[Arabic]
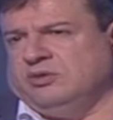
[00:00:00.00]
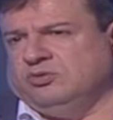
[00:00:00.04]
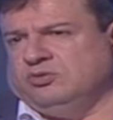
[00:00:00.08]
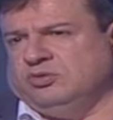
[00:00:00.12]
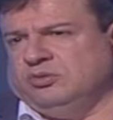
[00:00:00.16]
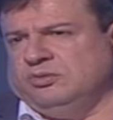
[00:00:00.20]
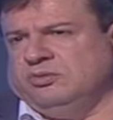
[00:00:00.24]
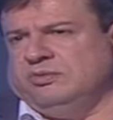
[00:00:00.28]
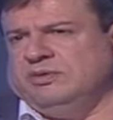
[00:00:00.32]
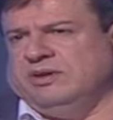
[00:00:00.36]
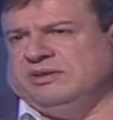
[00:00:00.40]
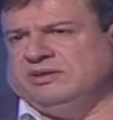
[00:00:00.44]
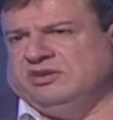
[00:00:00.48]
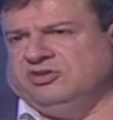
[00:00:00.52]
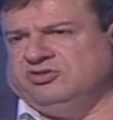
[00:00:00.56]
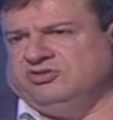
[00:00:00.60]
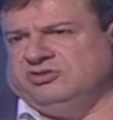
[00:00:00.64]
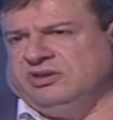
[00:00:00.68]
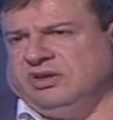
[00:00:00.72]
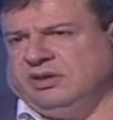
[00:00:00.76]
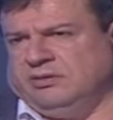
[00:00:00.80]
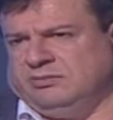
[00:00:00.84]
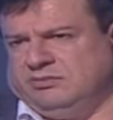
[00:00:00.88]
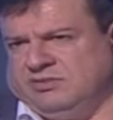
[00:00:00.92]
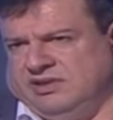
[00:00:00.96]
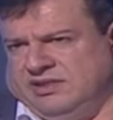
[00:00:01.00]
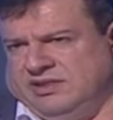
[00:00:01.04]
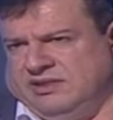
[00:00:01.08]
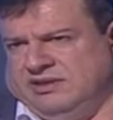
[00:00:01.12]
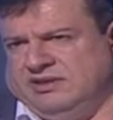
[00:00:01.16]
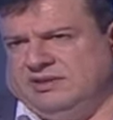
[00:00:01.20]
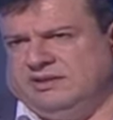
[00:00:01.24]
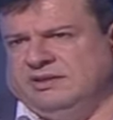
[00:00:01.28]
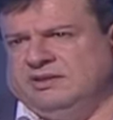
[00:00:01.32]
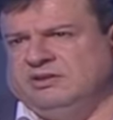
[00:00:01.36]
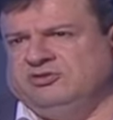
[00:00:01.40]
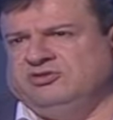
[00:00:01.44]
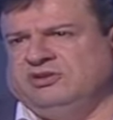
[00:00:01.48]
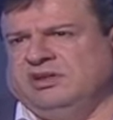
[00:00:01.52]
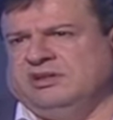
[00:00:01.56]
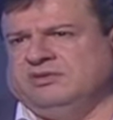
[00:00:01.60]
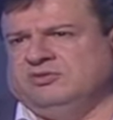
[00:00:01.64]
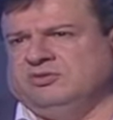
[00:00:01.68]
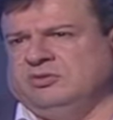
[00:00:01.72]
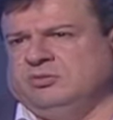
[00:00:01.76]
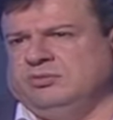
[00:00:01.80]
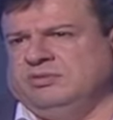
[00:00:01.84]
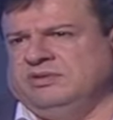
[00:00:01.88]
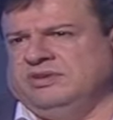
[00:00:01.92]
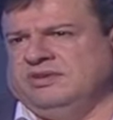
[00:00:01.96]
طبي بهذا الشأن اللجان
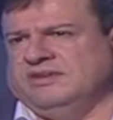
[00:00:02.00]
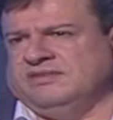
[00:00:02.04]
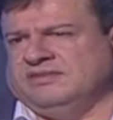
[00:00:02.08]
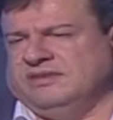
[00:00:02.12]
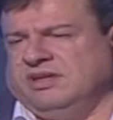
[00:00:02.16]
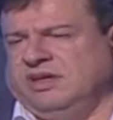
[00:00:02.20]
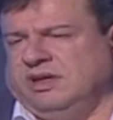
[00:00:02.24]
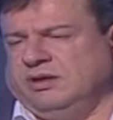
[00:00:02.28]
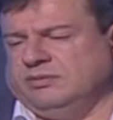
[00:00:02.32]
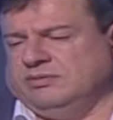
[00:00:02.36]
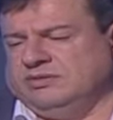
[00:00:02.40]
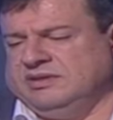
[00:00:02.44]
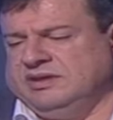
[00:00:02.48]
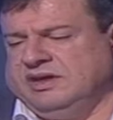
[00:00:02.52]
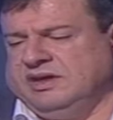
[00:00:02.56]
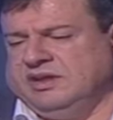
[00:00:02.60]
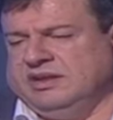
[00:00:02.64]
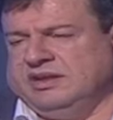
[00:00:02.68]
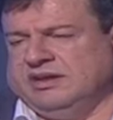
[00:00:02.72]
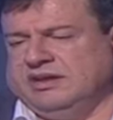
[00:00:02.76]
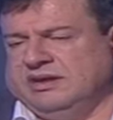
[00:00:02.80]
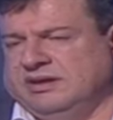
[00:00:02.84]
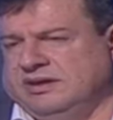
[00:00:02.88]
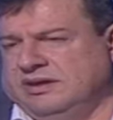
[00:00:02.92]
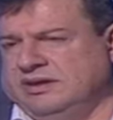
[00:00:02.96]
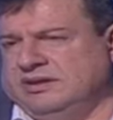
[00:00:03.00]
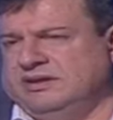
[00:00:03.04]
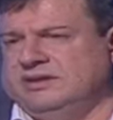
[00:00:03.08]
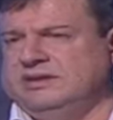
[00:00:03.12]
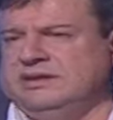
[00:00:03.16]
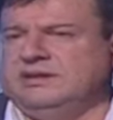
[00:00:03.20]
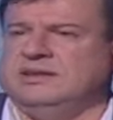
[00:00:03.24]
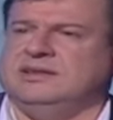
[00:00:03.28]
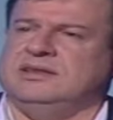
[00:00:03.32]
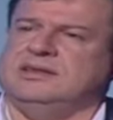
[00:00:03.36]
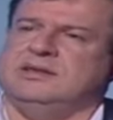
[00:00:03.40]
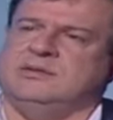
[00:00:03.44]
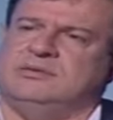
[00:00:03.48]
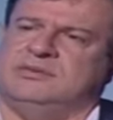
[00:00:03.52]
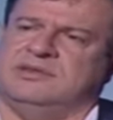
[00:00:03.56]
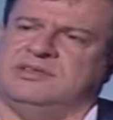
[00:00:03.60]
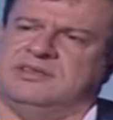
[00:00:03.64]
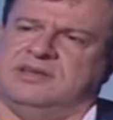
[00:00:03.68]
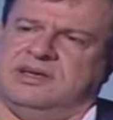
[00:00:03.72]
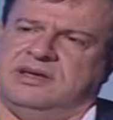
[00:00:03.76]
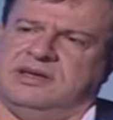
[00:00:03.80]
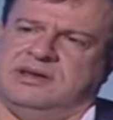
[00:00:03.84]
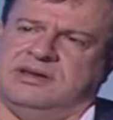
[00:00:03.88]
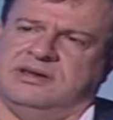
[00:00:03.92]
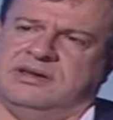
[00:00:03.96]
الطبية صاحبة العلاقة هي اللي
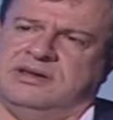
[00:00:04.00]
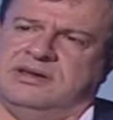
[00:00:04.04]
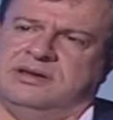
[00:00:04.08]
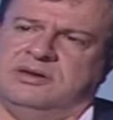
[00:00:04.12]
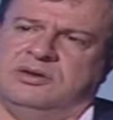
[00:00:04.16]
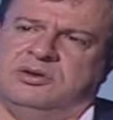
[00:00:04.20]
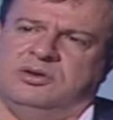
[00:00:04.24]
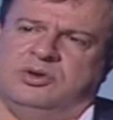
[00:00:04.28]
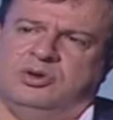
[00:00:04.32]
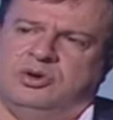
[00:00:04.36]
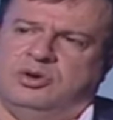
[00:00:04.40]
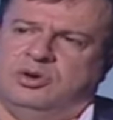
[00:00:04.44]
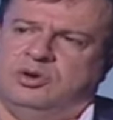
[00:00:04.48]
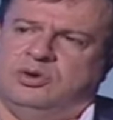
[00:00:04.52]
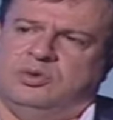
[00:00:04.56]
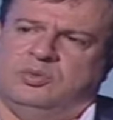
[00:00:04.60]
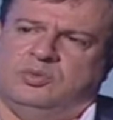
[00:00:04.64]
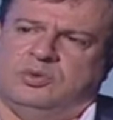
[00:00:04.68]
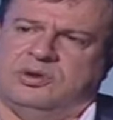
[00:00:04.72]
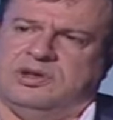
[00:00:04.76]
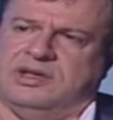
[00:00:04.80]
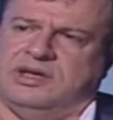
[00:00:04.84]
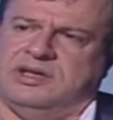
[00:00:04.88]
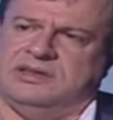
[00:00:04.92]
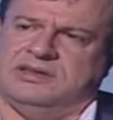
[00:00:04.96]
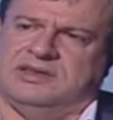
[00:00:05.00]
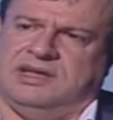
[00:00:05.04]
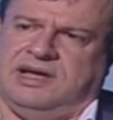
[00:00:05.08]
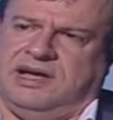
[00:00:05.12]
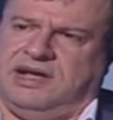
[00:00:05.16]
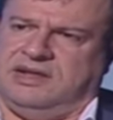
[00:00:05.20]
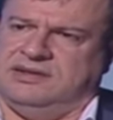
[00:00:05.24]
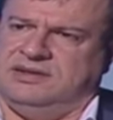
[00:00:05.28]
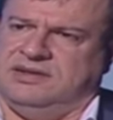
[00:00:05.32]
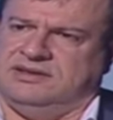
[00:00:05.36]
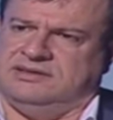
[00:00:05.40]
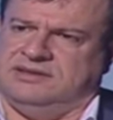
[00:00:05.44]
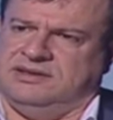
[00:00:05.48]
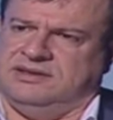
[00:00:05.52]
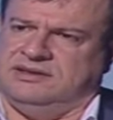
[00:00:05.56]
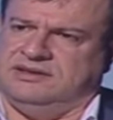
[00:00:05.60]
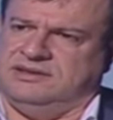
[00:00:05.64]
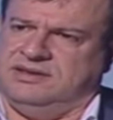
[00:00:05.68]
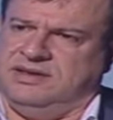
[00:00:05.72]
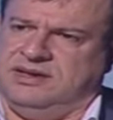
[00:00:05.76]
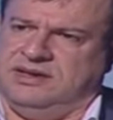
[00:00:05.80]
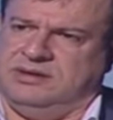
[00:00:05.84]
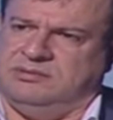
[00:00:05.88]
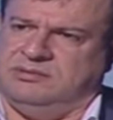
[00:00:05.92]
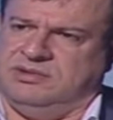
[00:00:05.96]
بتقرر والقضاء عادة
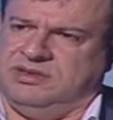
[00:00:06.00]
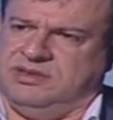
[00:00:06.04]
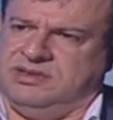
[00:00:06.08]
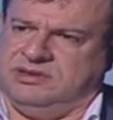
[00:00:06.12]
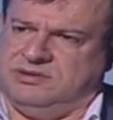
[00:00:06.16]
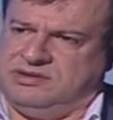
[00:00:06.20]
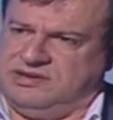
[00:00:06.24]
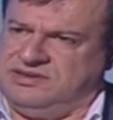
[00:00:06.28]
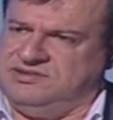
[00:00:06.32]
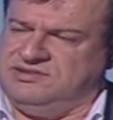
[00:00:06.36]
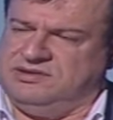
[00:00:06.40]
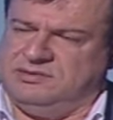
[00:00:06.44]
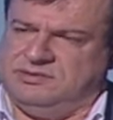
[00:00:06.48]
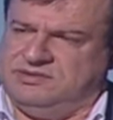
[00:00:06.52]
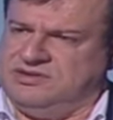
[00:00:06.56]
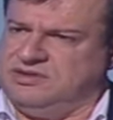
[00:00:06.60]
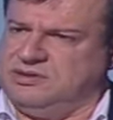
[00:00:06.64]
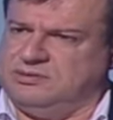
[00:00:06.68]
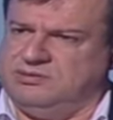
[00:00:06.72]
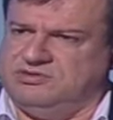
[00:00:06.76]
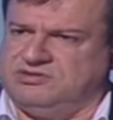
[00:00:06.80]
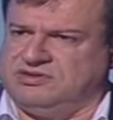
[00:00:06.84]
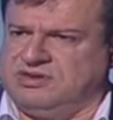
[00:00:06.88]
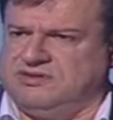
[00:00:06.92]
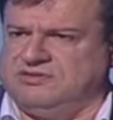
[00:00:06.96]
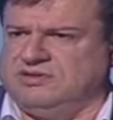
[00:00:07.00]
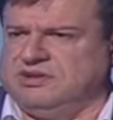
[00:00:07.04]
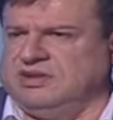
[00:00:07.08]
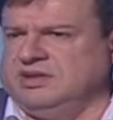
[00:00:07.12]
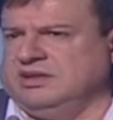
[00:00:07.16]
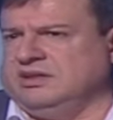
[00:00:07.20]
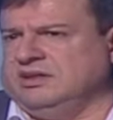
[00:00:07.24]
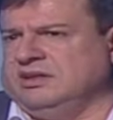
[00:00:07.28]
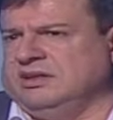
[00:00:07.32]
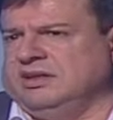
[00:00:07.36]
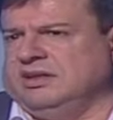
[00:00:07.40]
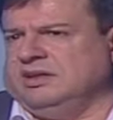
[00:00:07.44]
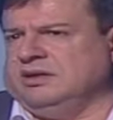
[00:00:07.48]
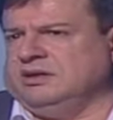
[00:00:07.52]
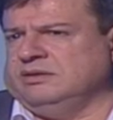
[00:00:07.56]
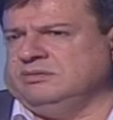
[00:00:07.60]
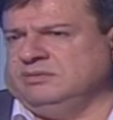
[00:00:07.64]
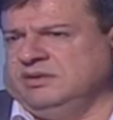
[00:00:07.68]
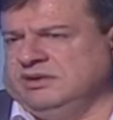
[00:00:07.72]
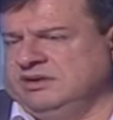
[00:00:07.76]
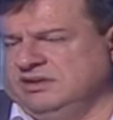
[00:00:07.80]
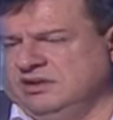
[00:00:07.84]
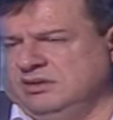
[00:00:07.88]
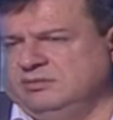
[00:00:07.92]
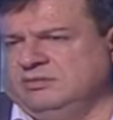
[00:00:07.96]
دائما كل شيء بيصير بإسراف القضاء
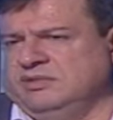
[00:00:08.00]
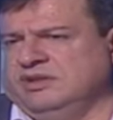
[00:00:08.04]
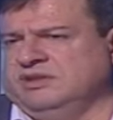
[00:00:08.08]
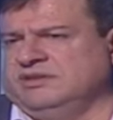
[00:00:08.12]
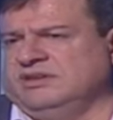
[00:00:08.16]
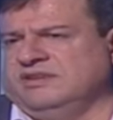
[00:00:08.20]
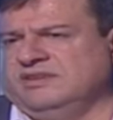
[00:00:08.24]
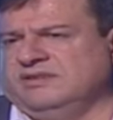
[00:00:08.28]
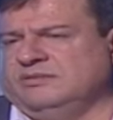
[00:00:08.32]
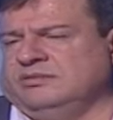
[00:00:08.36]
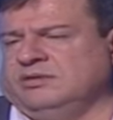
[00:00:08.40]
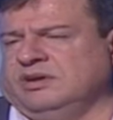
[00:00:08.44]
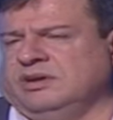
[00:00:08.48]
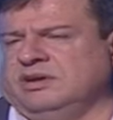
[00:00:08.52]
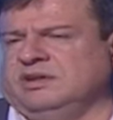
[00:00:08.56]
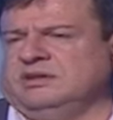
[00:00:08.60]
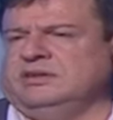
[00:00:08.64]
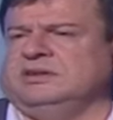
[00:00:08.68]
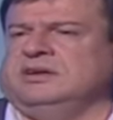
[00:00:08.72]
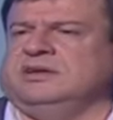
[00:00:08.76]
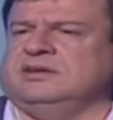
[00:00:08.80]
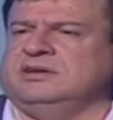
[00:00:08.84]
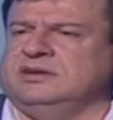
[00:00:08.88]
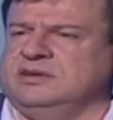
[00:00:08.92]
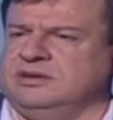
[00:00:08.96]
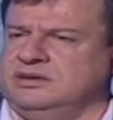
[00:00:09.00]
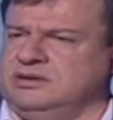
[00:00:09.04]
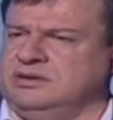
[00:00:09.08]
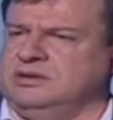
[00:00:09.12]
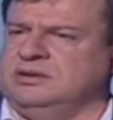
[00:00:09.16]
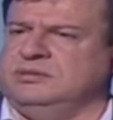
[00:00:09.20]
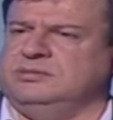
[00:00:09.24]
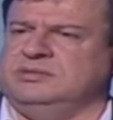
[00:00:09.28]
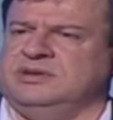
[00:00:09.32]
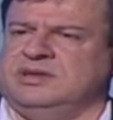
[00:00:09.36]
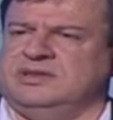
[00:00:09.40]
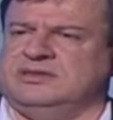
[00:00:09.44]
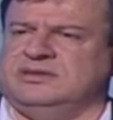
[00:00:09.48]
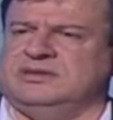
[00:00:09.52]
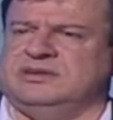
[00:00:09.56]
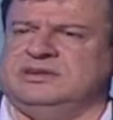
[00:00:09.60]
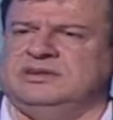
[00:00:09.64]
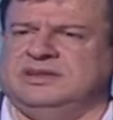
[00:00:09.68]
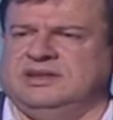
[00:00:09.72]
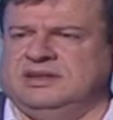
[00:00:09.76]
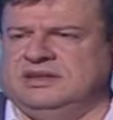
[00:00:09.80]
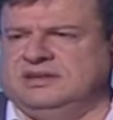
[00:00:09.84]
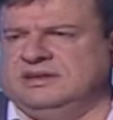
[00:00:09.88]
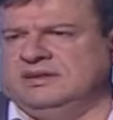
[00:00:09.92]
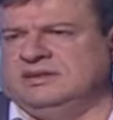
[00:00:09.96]
نحن بنعتز بقضاءنا بيعطيه
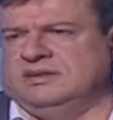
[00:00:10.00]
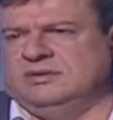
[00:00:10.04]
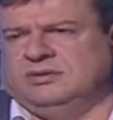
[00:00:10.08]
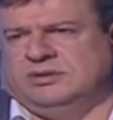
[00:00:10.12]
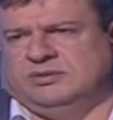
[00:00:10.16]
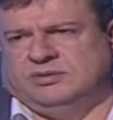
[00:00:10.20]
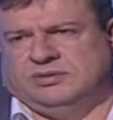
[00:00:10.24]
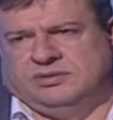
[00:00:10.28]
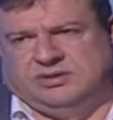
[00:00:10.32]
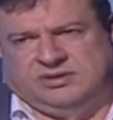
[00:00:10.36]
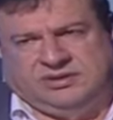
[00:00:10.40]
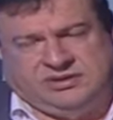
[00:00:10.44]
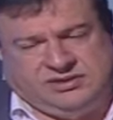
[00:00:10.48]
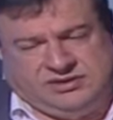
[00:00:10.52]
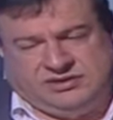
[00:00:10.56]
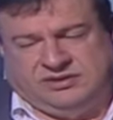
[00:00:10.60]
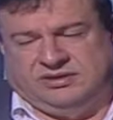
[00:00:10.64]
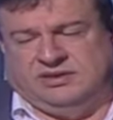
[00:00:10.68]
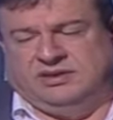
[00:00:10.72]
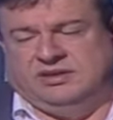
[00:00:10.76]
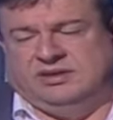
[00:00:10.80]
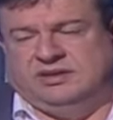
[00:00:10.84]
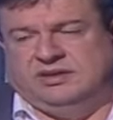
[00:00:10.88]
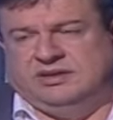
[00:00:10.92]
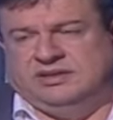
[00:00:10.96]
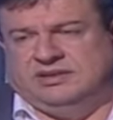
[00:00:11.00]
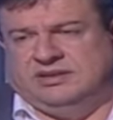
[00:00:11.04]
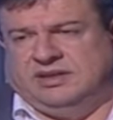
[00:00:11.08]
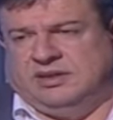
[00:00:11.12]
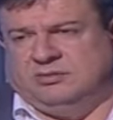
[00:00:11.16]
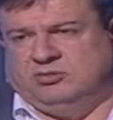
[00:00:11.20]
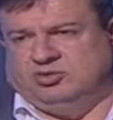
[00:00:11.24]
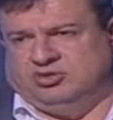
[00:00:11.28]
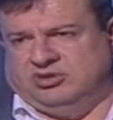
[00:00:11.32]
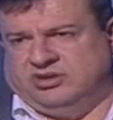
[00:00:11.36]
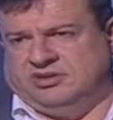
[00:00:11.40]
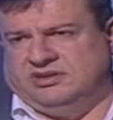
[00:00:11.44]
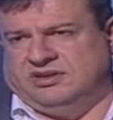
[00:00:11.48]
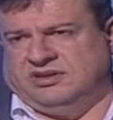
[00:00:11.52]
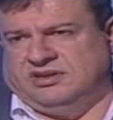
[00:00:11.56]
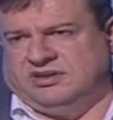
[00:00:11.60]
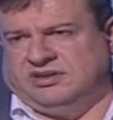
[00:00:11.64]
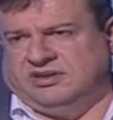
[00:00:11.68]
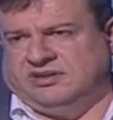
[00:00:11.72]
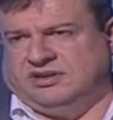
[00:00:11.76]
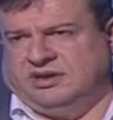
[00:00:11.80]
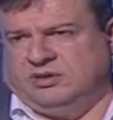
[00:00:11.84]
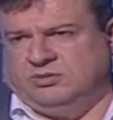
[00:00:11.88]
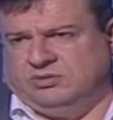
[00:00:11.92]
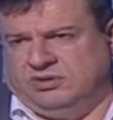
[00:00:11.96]
لل للمتضرر
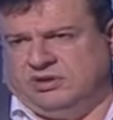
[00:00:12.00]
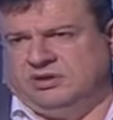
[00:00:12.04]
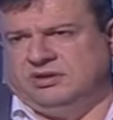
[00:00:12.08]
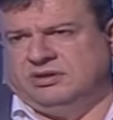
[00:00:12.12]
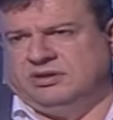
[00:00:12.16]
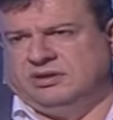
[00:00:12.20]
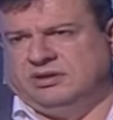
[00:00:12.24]
ودائما السيد